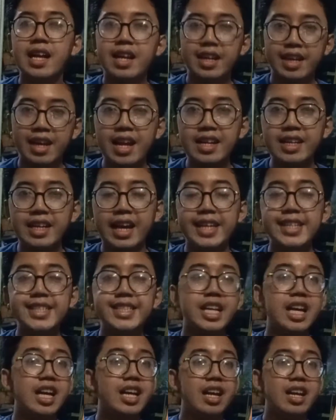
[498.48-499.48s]
Nah guys,
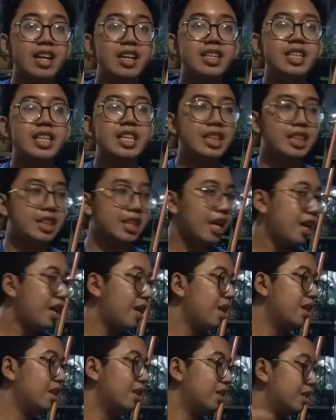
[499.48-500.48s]
sekarang
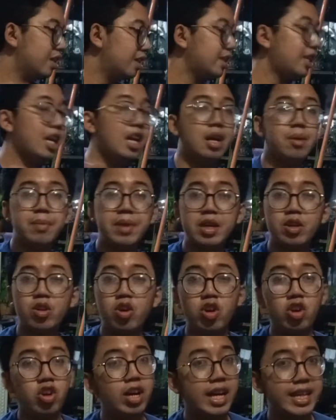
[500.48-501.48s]
kita ke tanaman
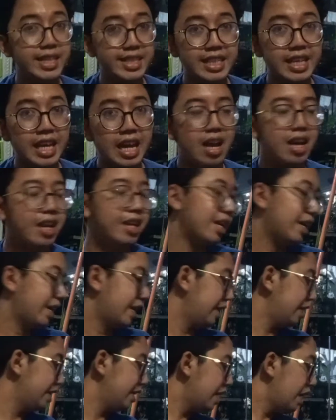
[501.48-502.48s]
kolokasia, ya
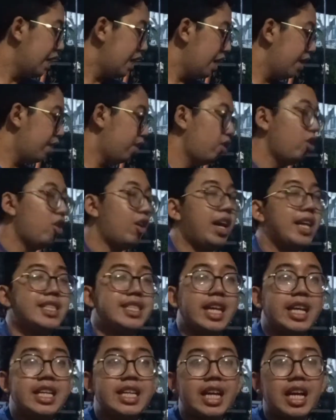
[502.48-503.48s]
kan?
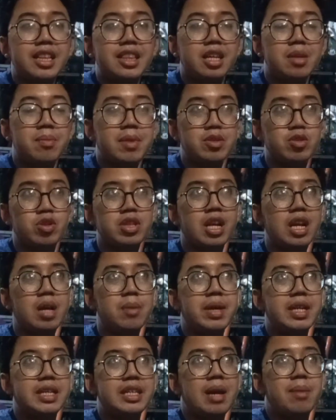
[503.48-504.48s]
Kolokasia ini kan termasuk
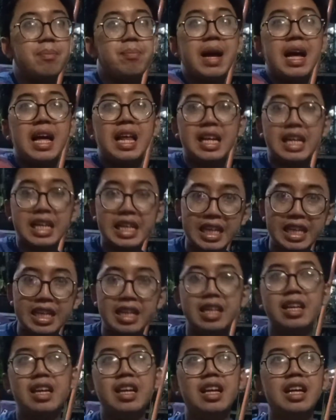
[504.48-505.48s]
tanaman yang
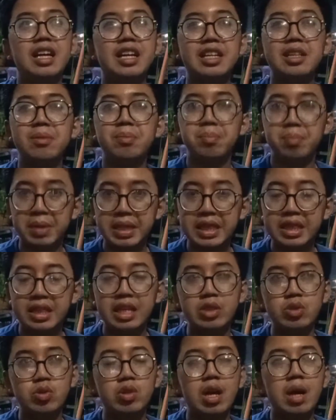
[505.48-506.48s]
paling ribet
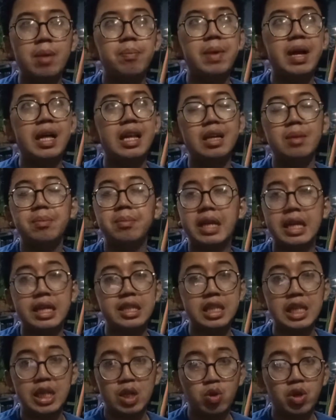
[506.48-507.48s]
dan juga paling
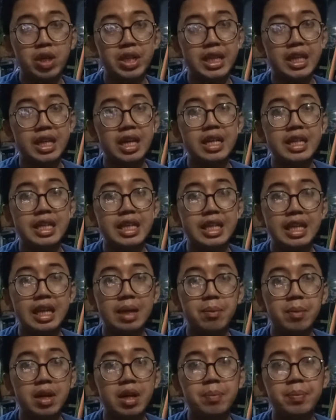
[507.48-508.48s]
beresiko ketika
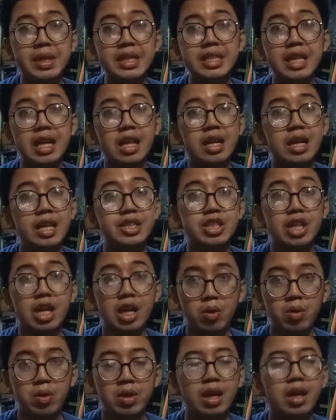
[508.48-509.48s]
dikirim ke perjalanan
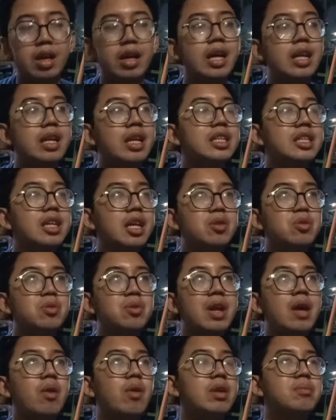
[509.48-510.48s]
jauh ya, karena dia
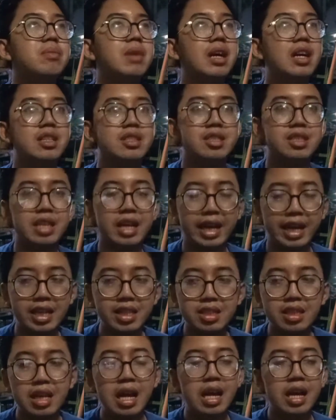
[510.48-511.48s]
tuh rawan banget
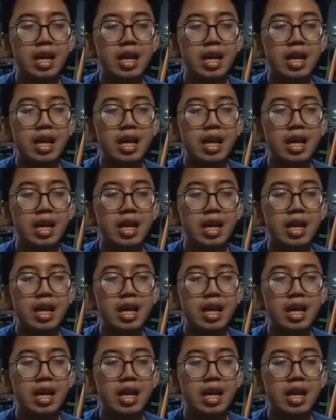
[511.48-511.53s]
stres